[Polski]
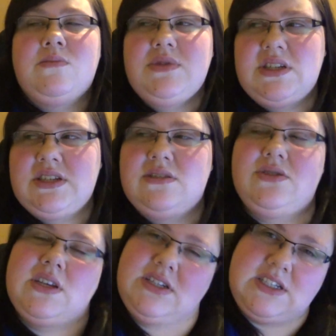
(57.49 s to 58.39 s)
Myślę, że
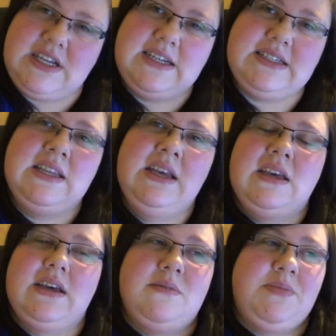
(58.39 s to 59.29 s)
co jakiś czas
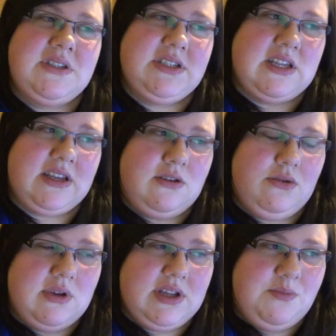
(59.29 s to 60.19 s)
y, będzie się taki
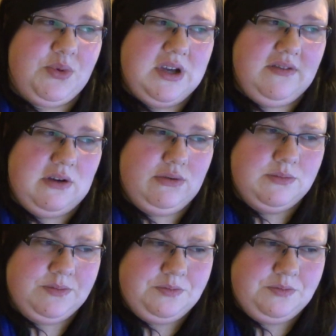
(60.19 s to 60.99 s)
Q&A pojawiał.